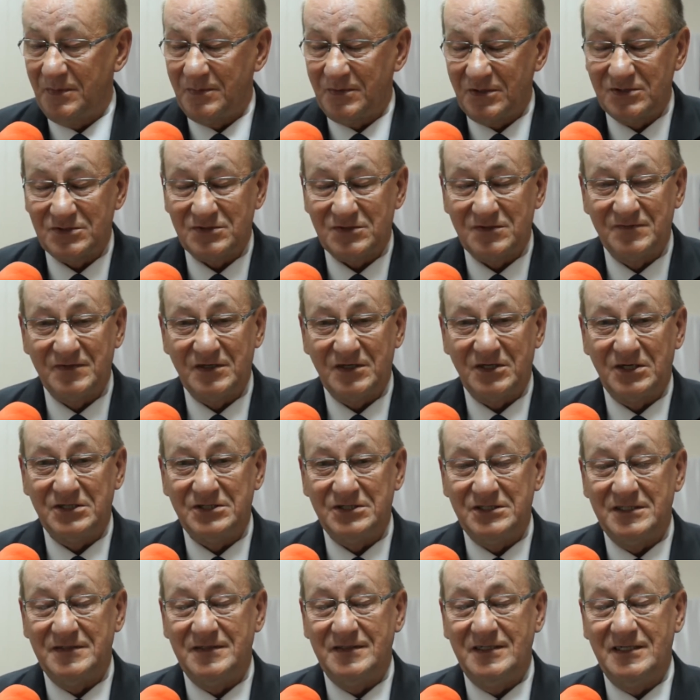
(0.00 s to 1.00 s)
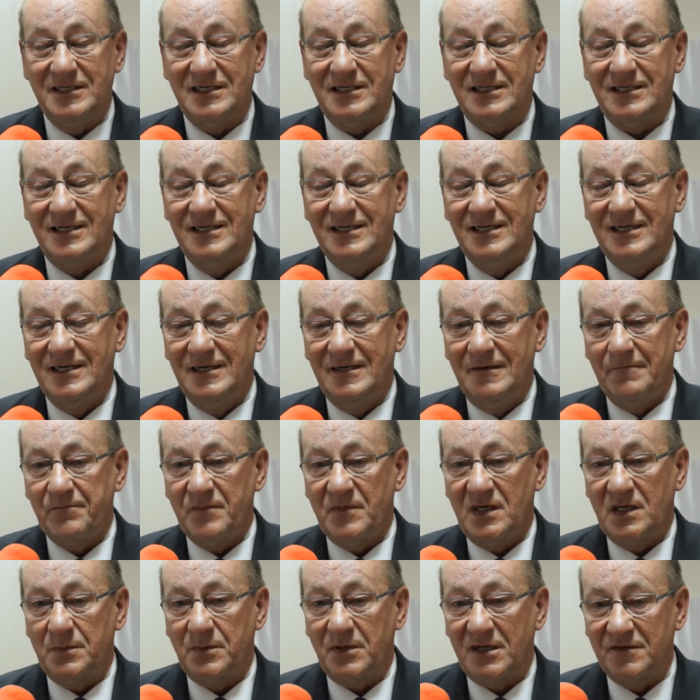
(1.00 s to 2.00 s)
po prostu wychodzi z nich
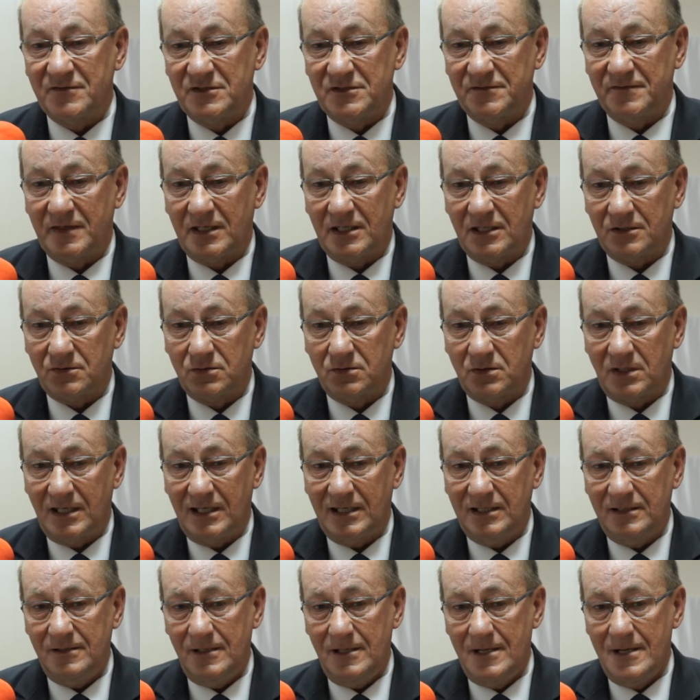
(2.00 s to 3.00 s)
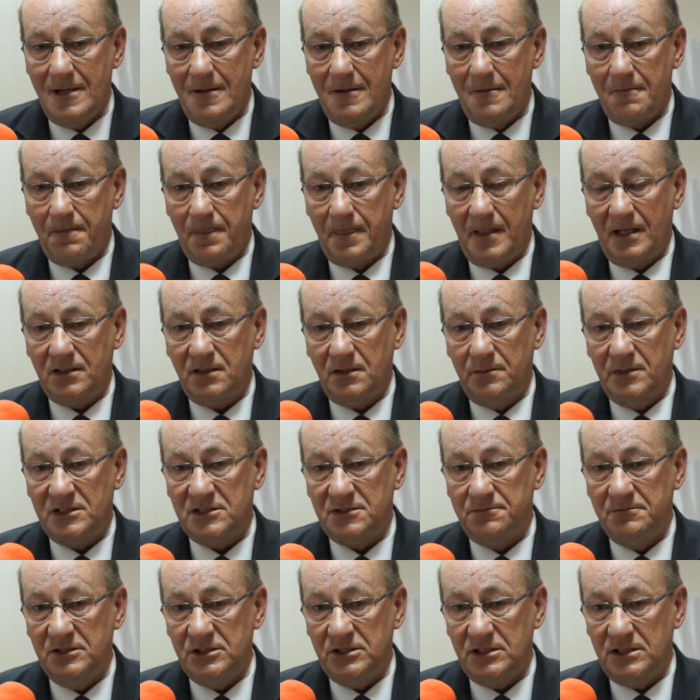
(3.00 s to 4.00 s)
ich prawdziwa natura.
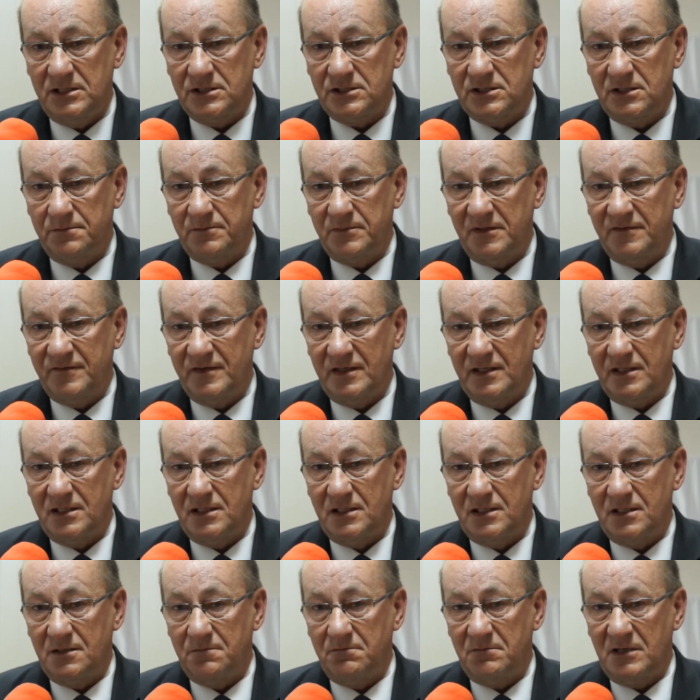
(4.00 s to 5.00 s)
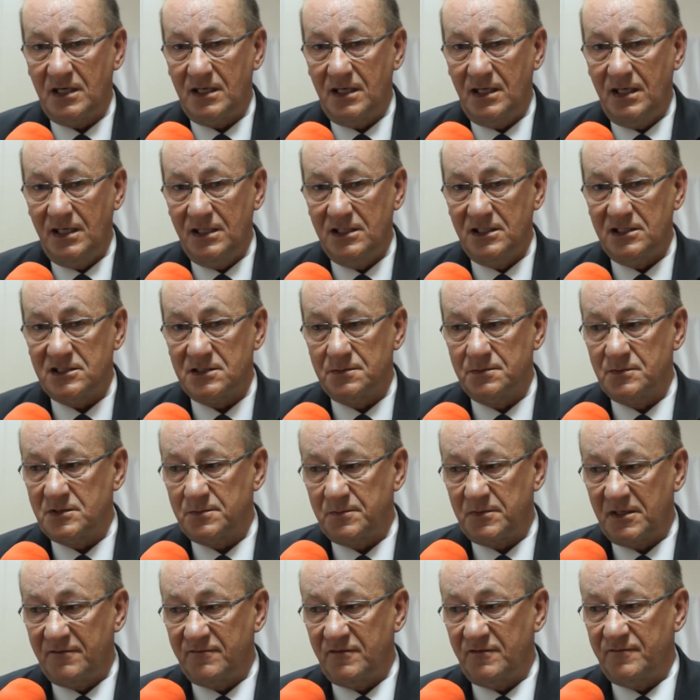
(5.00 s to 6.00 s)
Natomiast myślę, że pewien mechanizm
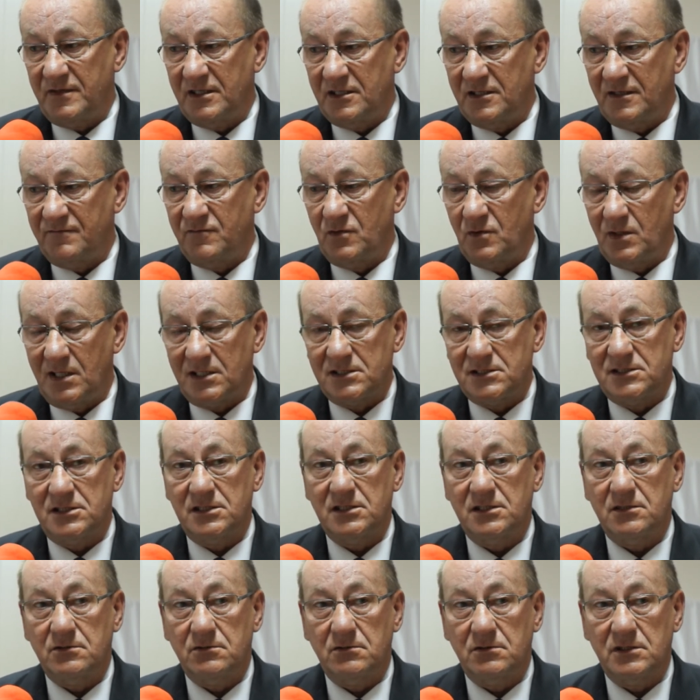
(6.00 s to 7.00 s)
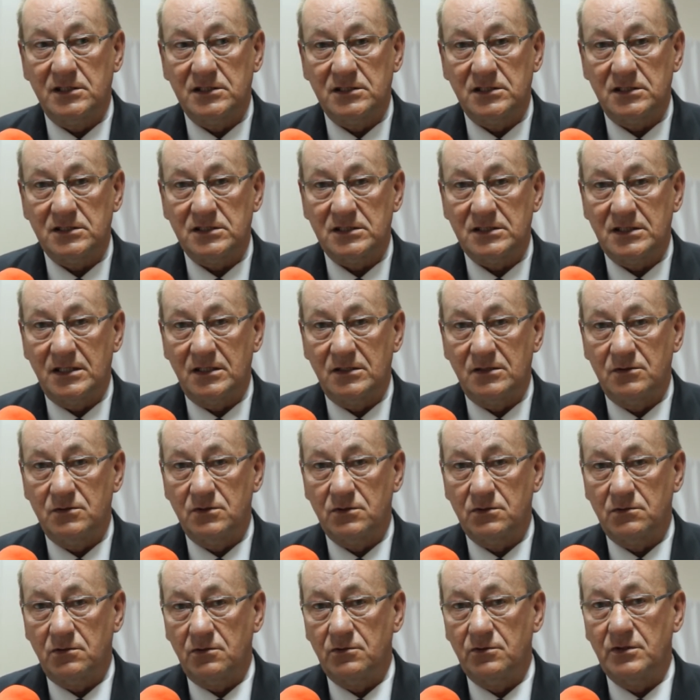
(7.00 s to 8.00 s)
sprawowania władzy, który został,
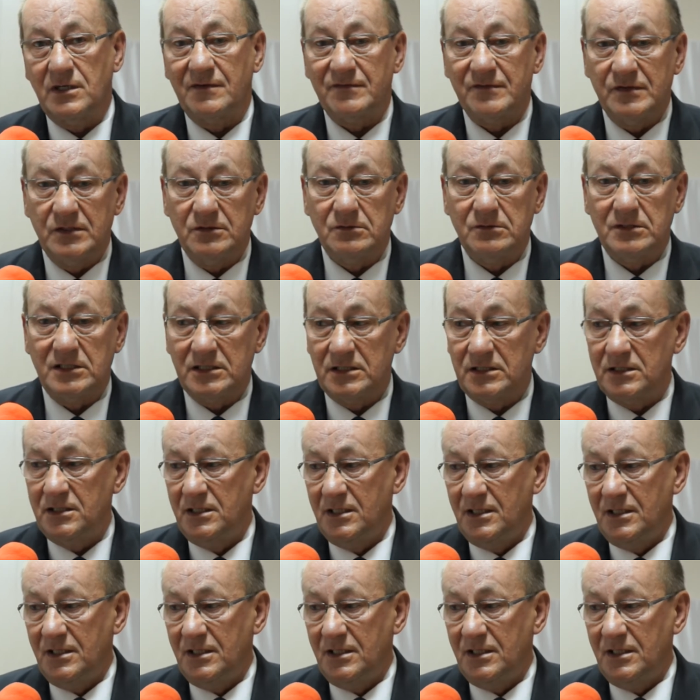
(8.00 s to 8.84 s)
który ujawniły